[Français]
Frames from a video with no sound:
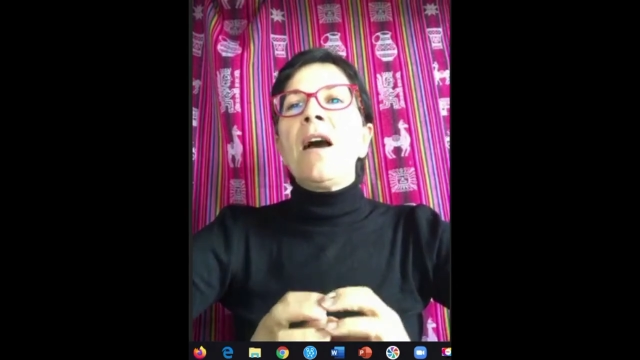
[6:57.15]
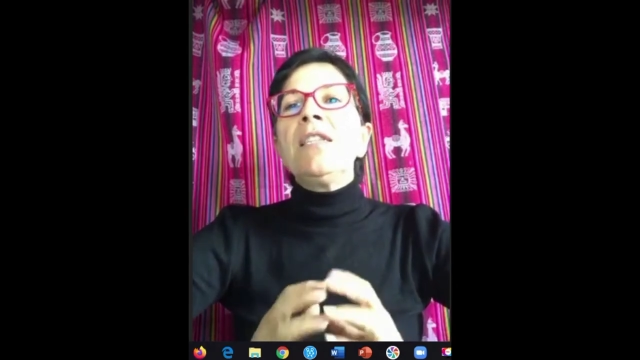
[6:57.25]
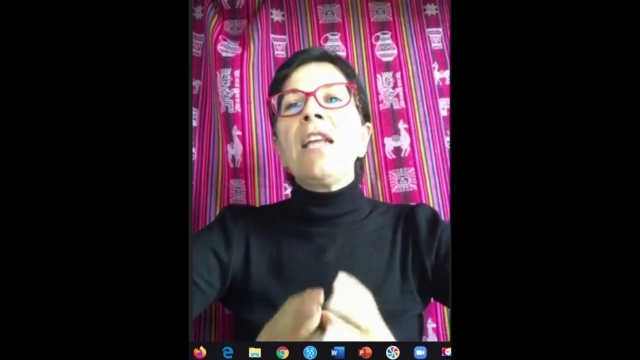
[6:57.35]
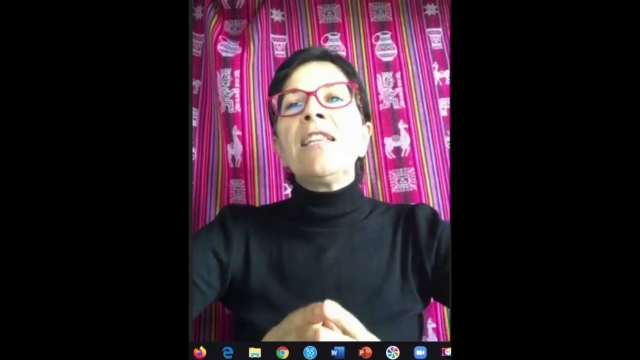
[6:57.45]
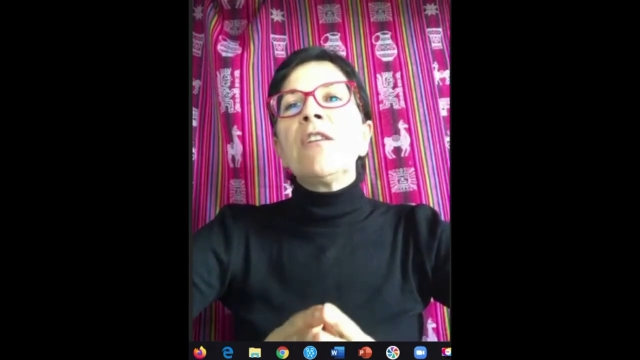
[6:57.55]

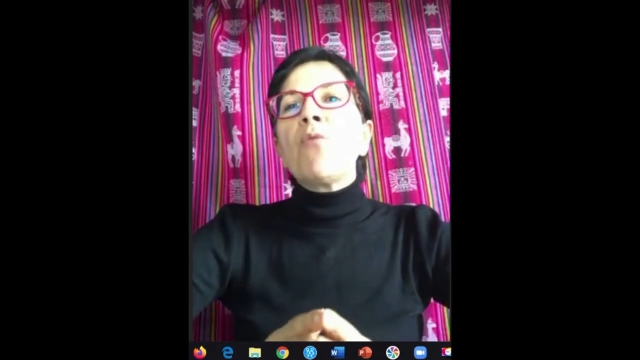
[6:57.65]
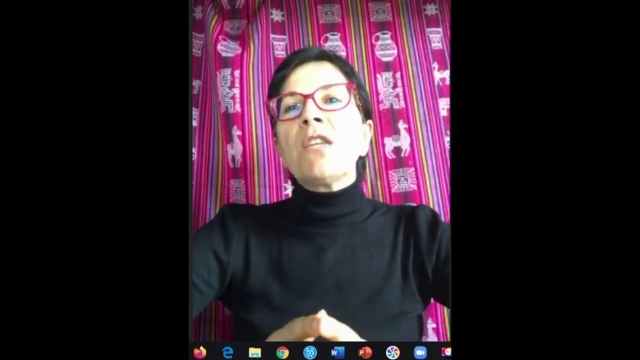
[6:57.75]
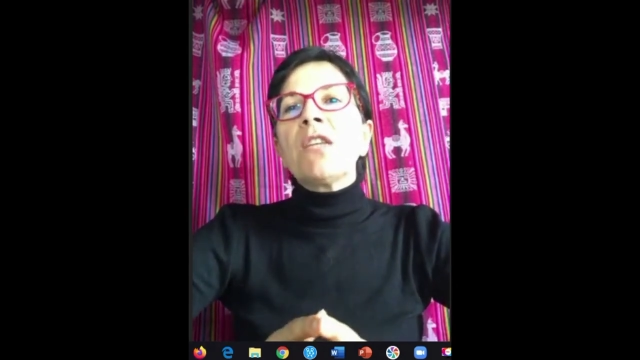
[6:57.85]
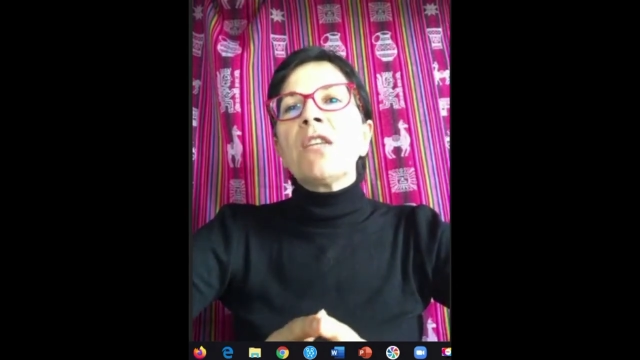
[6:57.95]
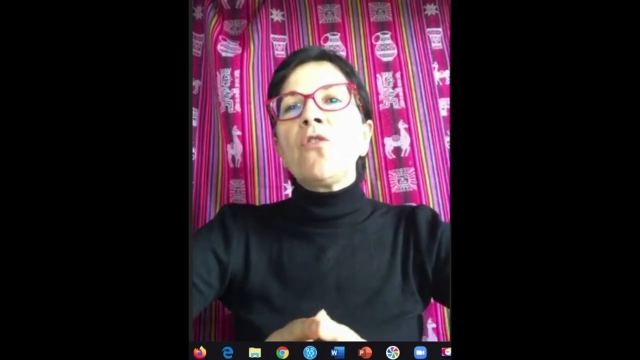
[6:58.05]
en
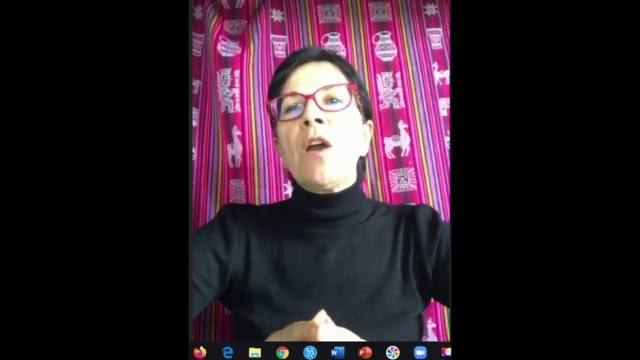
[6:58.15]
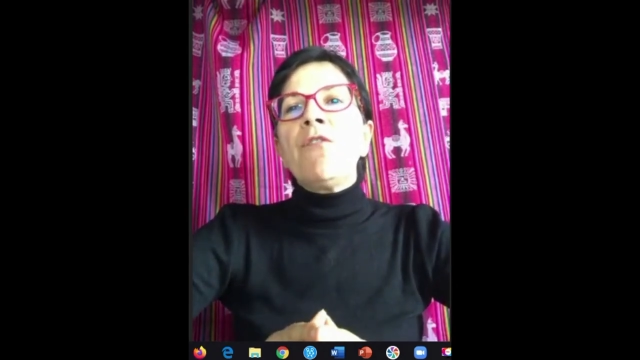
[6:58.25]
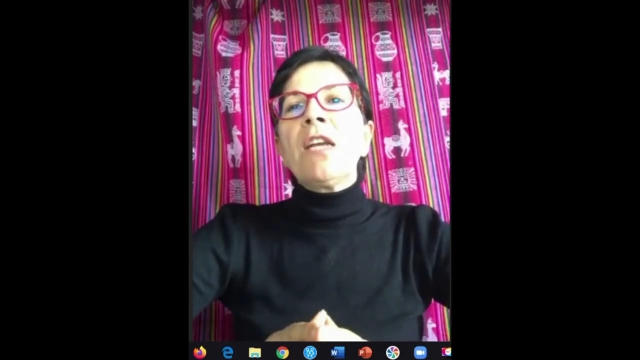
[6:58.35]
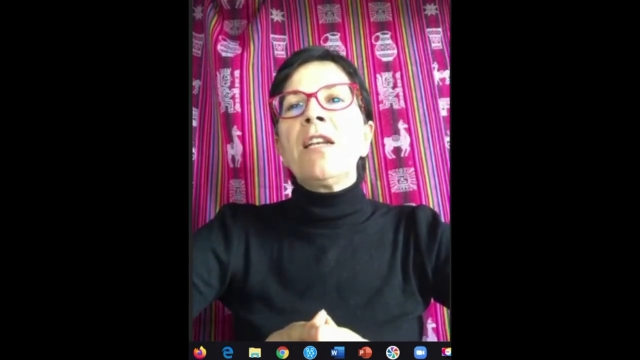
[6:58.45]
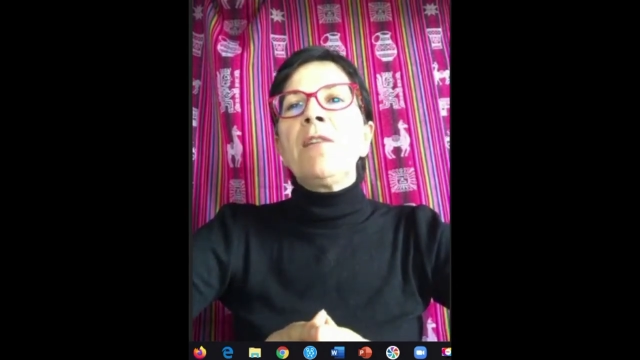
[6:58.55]
inadéquation
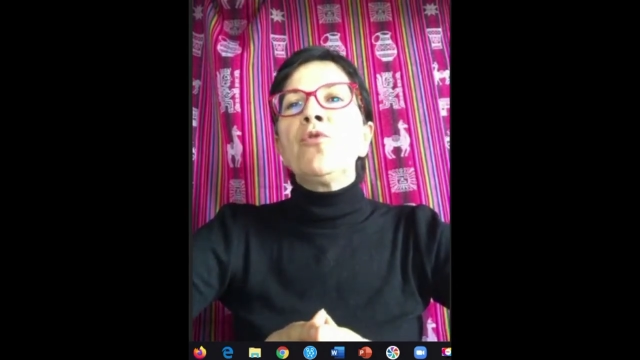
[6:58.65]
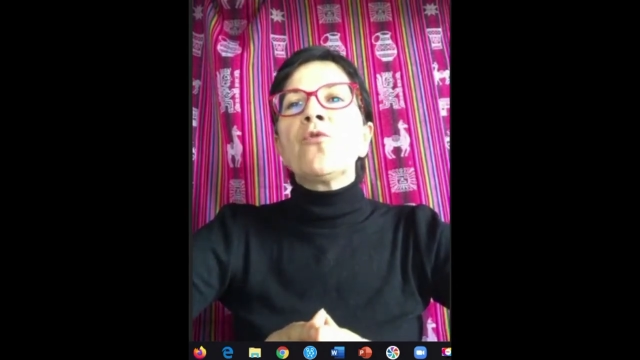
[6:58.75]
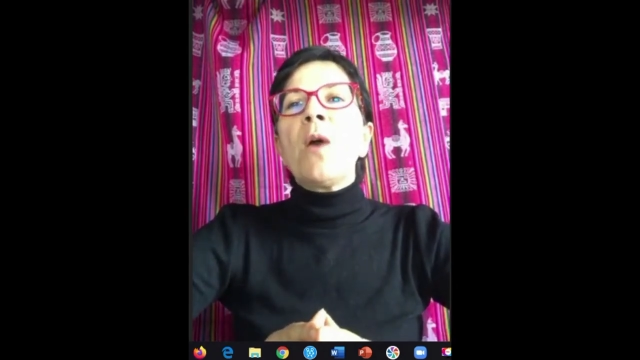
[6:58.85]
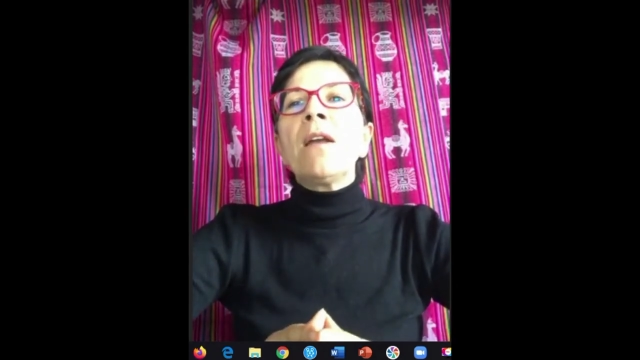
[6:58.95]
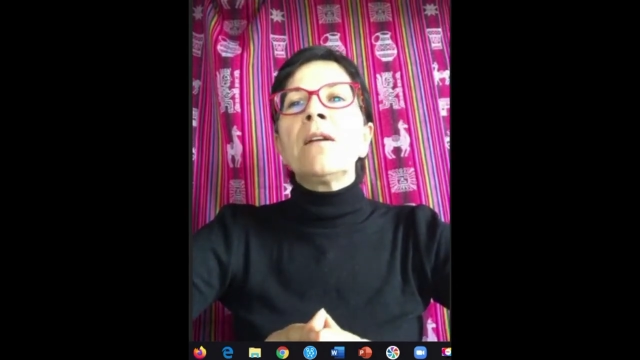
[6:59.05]
avec les
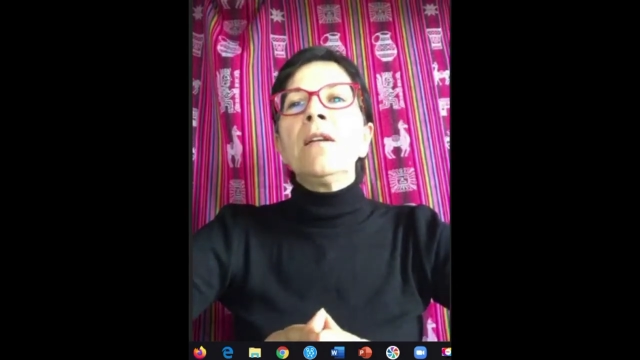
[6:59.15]
besoins,